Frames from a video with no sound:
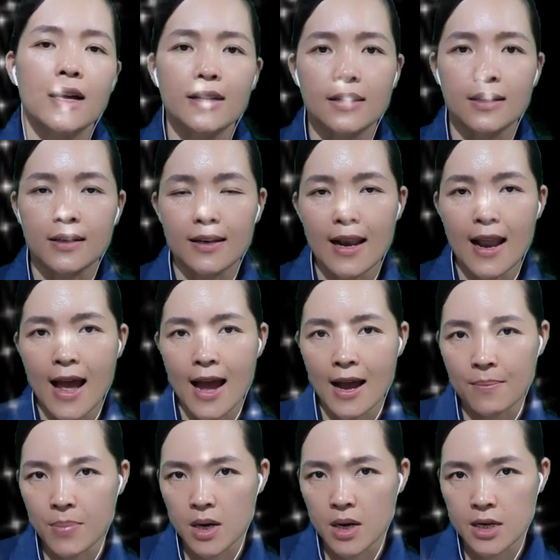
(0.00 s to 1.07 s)
Tất là
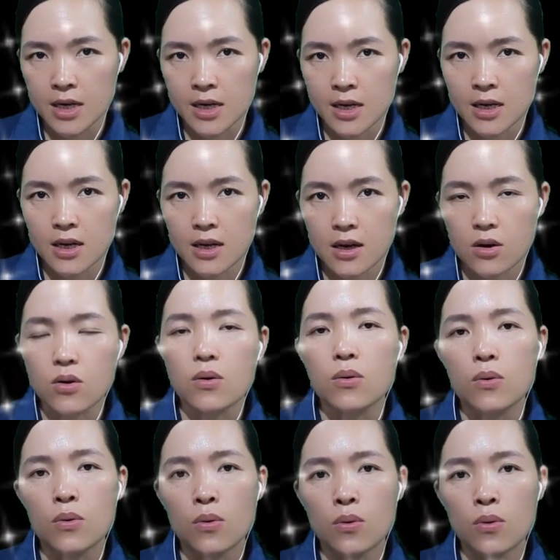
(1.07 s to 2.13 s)
bởi
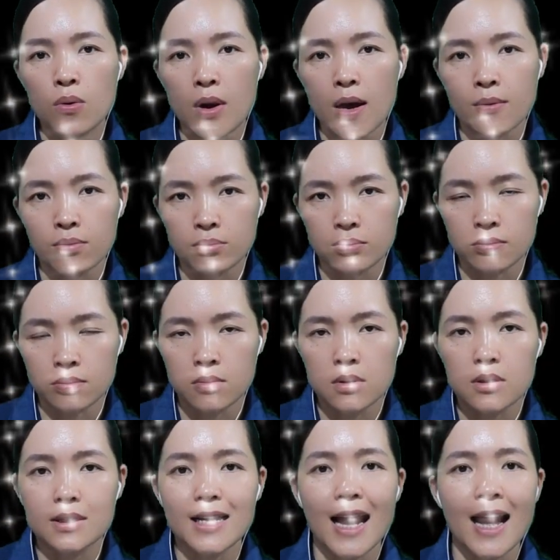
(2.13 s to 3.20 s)
cụ Lộc,
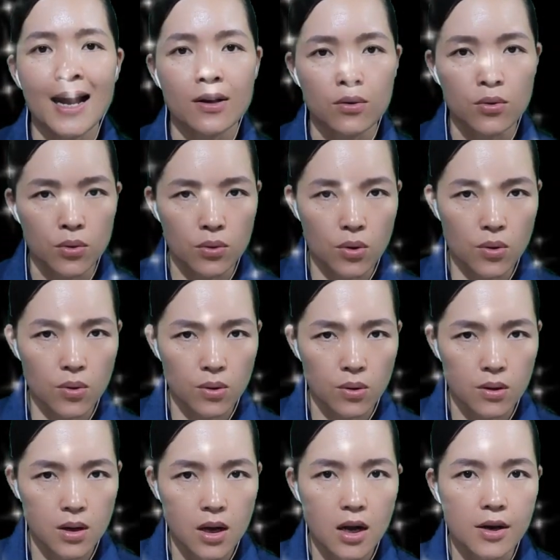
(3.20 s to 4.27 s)
cha của cô,
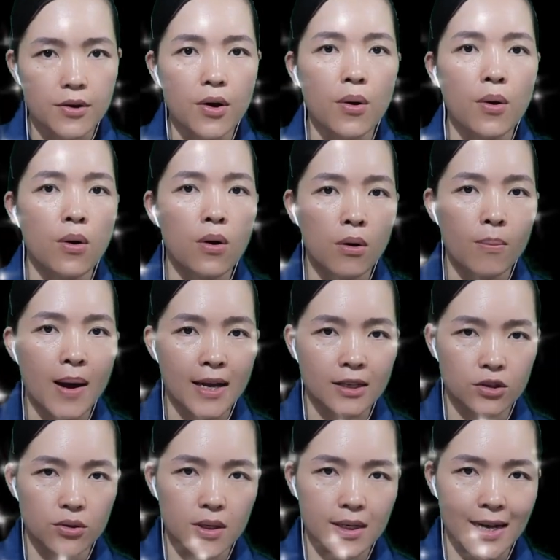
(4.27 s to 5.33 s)
đổ bệnh
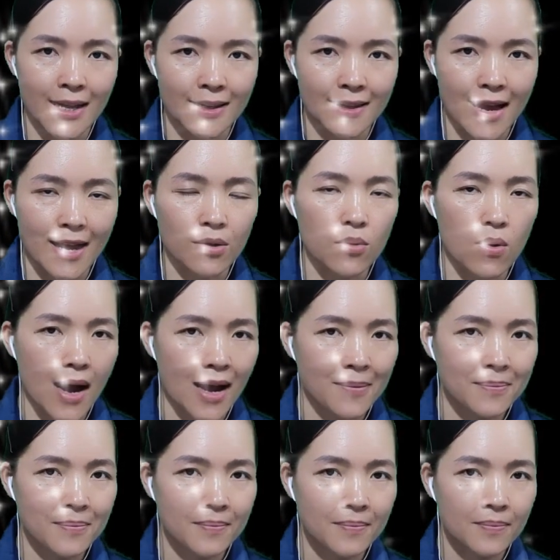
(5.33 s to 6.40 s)
suốt gần tháng qua.
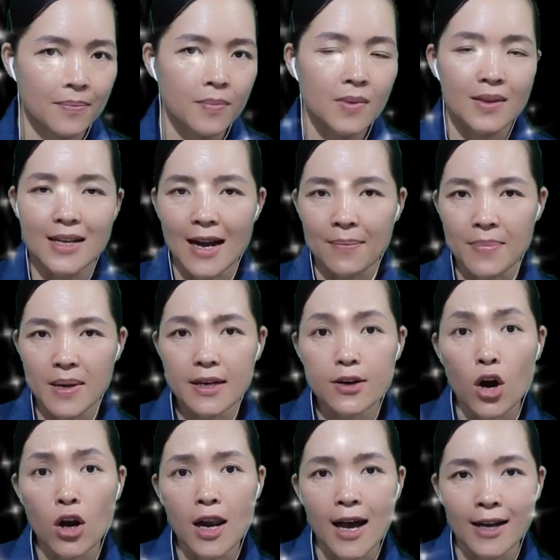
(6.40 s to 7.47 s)
Chẳng biết
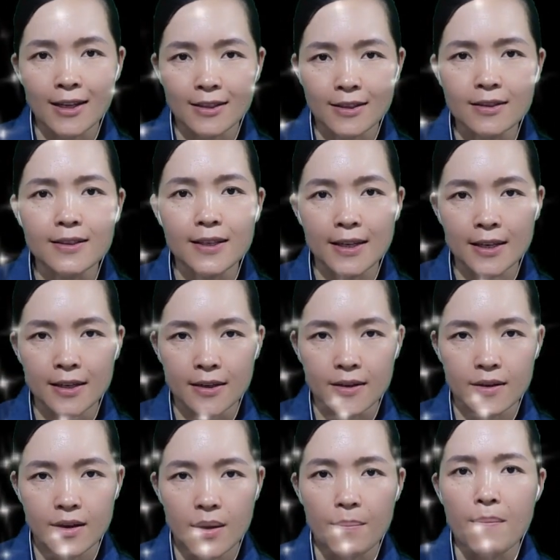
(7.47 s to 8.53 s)
đó là chứng gì
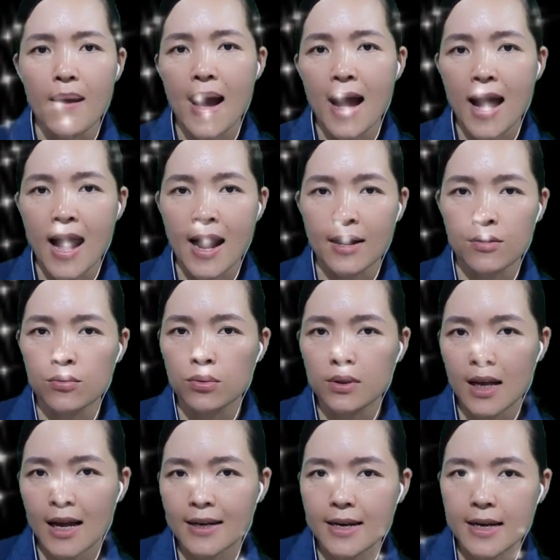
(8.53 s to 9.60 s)
mà cụ
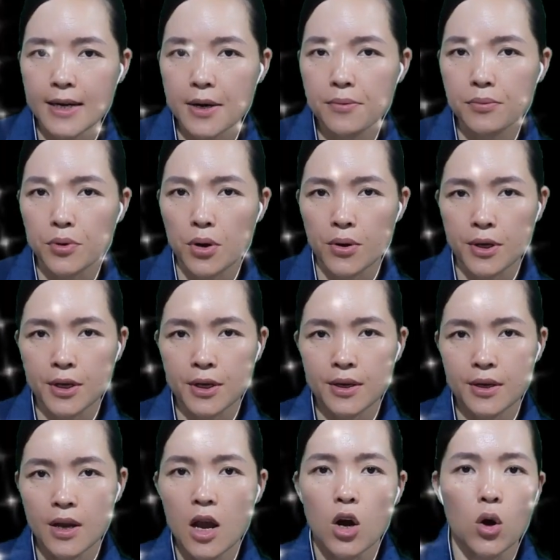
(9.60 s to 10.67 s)
ta đi không nổi,
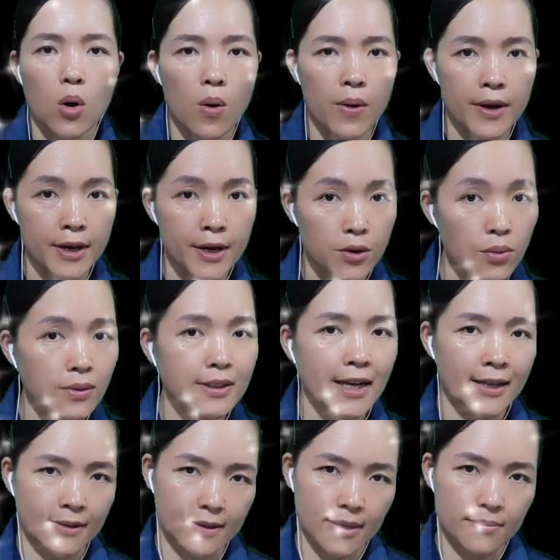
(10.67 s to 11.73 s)
ngồi cũng
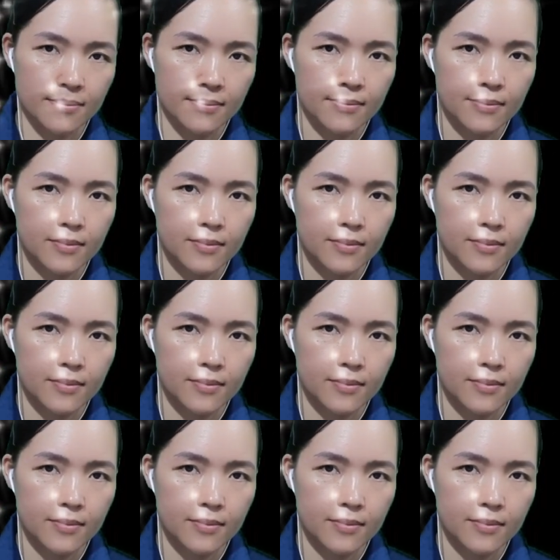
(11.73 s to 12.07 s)
chẳng xong.